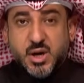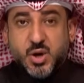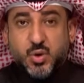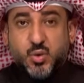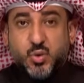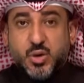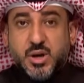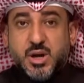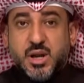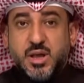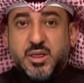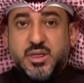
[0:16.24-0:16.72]

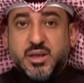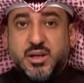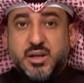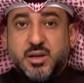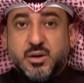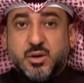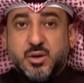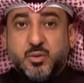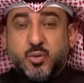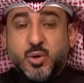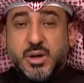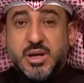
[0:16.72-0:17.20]

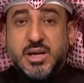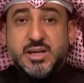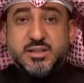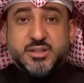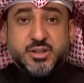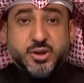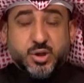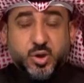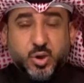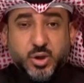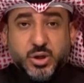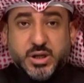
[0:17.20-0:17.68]
والذي
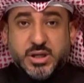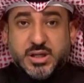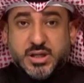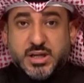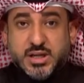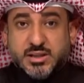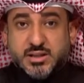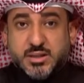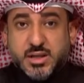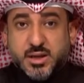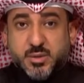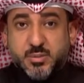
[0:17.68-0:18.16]
والتي
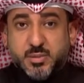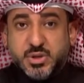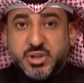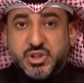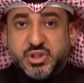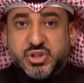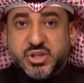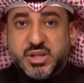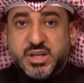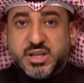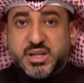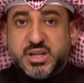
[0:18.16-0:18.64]
عقدت
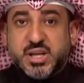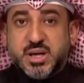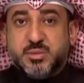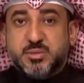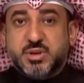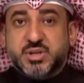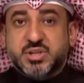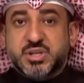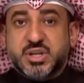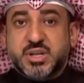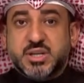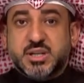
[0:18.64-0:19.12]
باستخدام
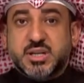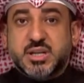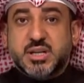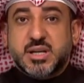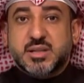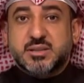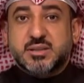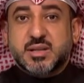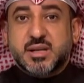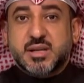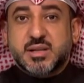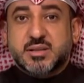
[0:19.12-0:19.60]

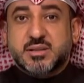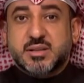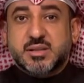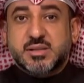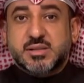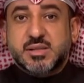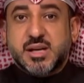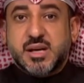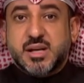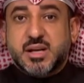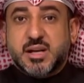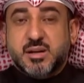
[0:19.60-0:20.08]
تقنية
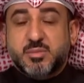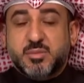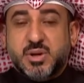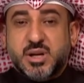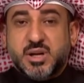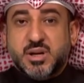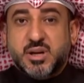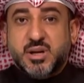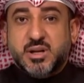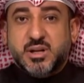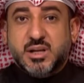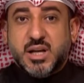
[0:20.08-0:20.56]
الاتصال
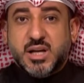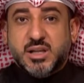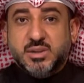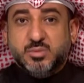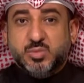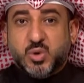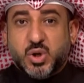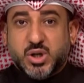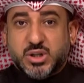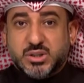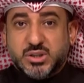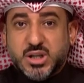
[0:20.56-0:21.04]
المرئي عن
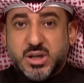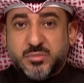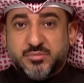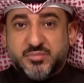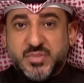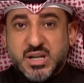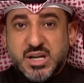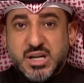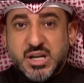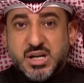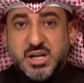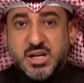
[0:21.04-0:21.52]
بعد
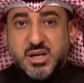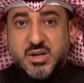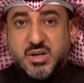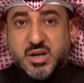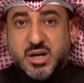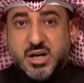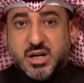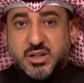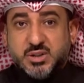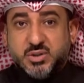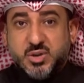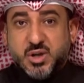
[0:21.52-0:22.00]

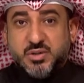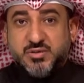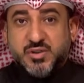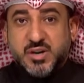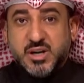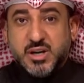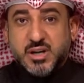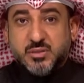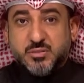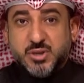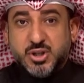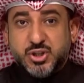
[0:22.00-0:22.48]
وقد
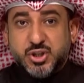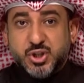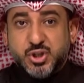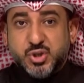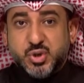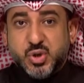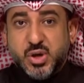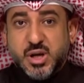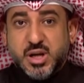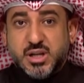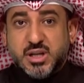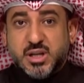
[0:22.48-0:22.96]
وافق
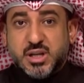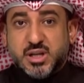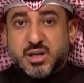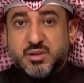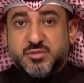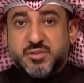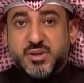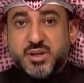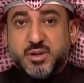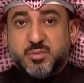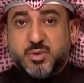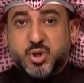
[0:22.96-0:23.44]
المجلس على
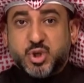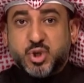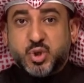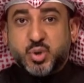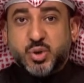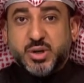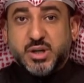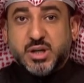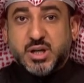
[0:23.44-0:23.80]
رفع مشروع